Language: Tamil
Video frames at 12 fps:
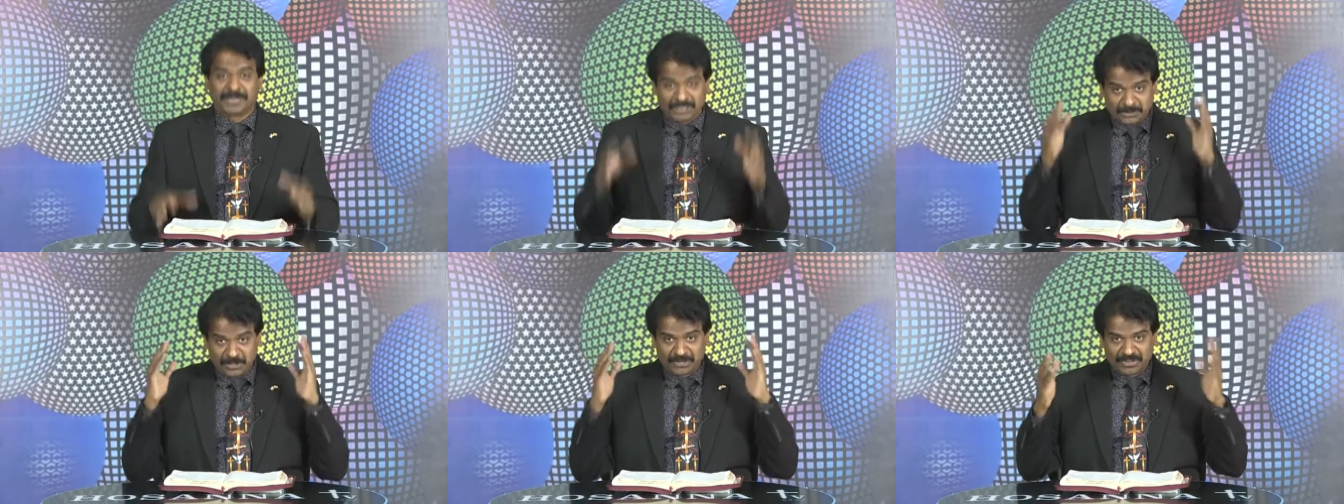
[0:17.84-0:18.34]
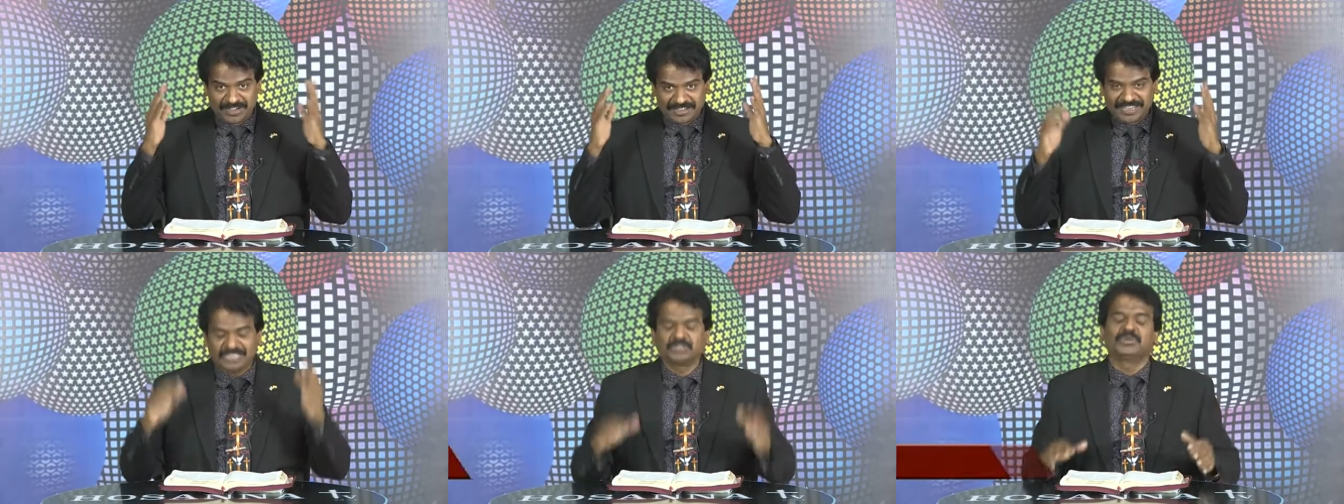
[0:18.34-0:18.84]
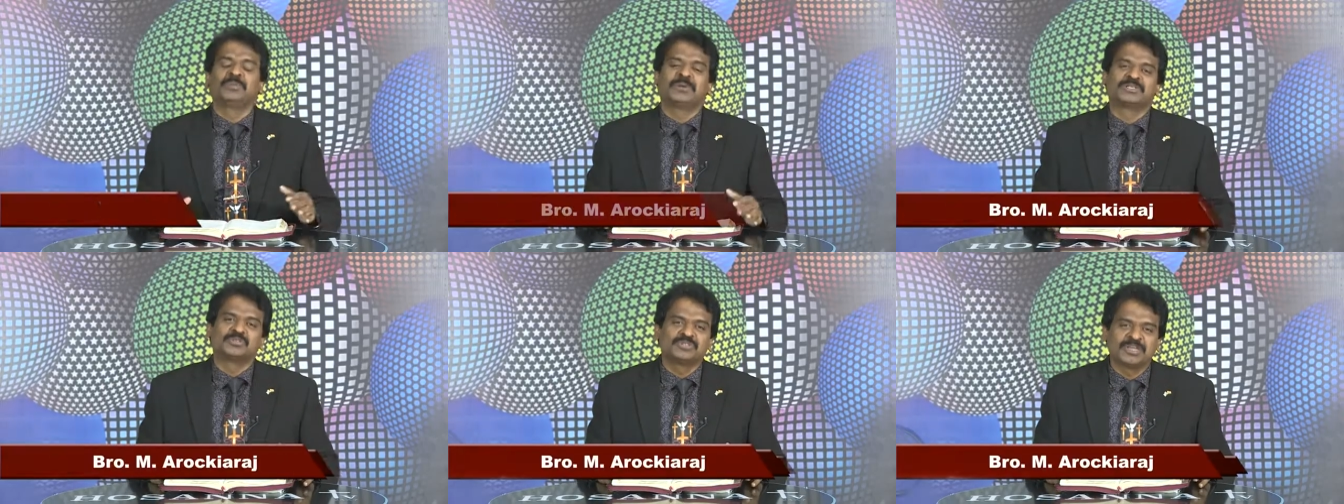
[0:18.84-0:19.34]
பிரைஸ் பிட்டுகார் கத்தோடைய
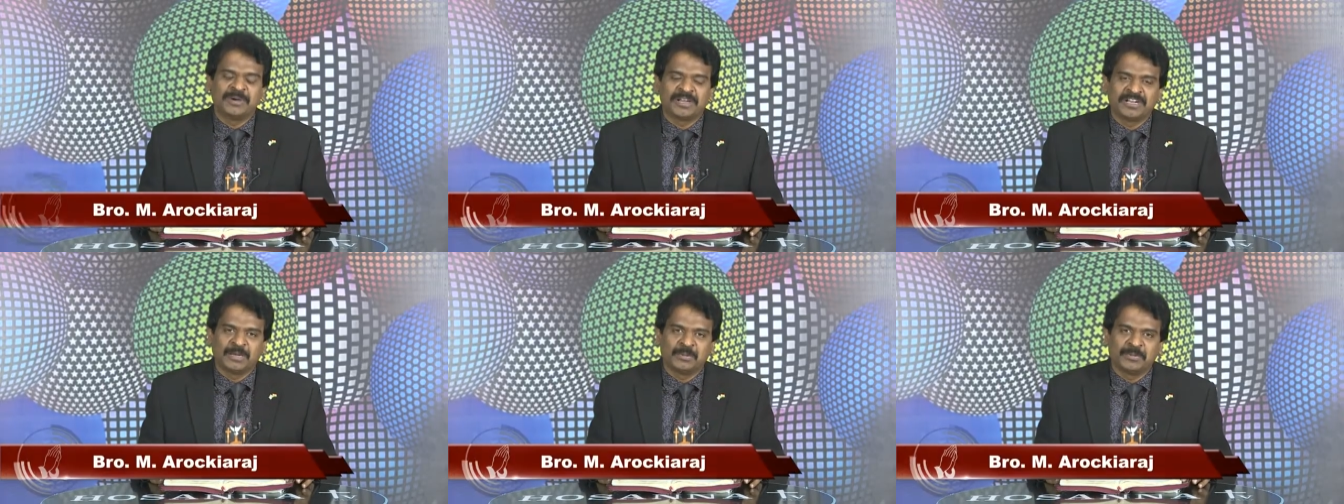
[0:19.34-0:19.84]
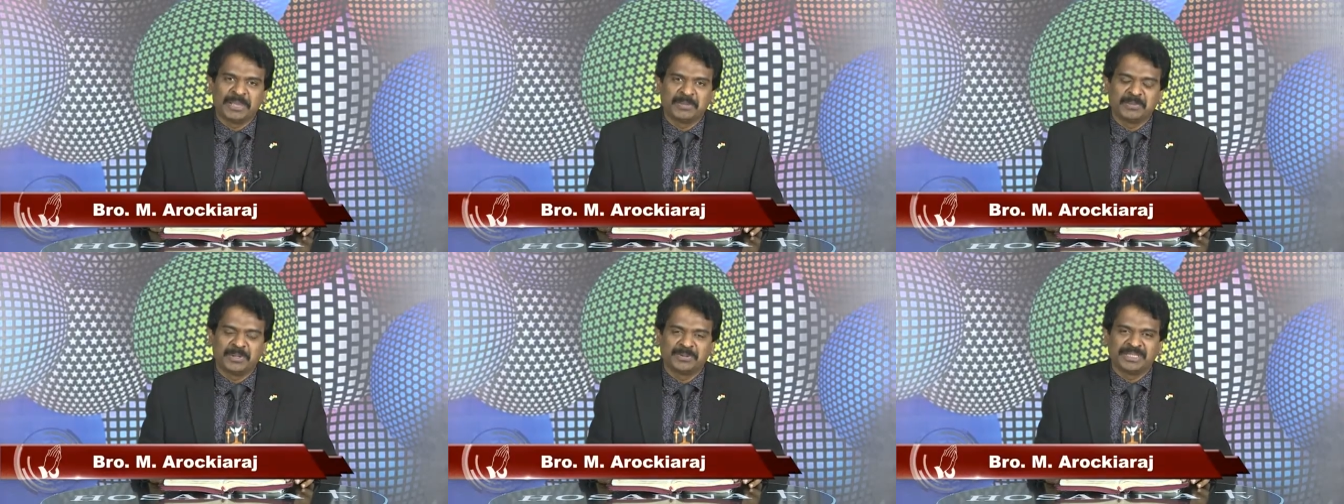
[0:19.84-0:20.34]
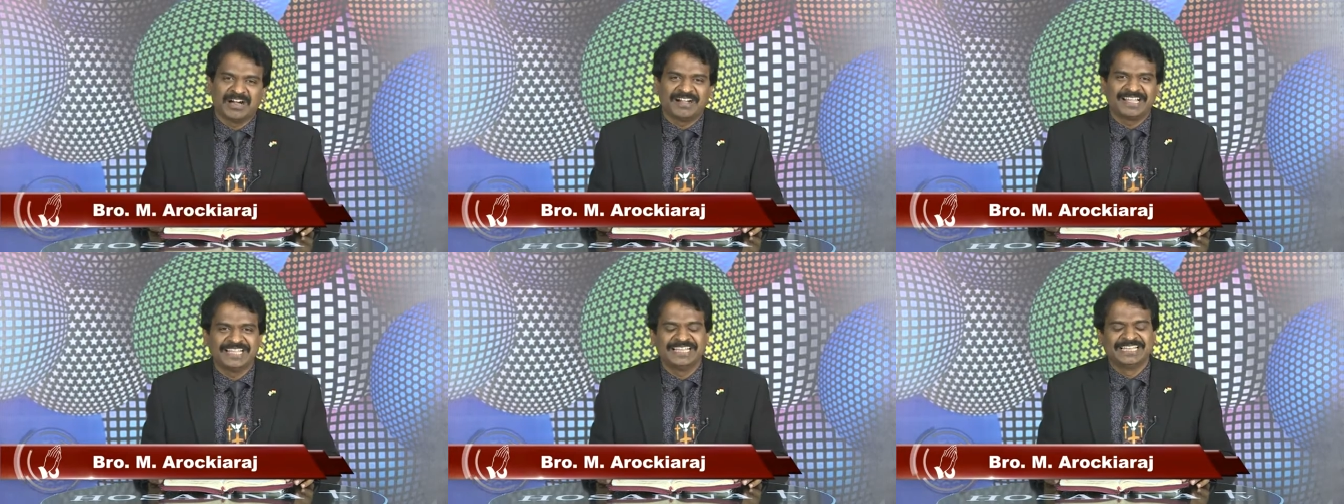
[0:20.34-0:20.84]
பரிசுத்தமான நாம் மையப்படுவதாக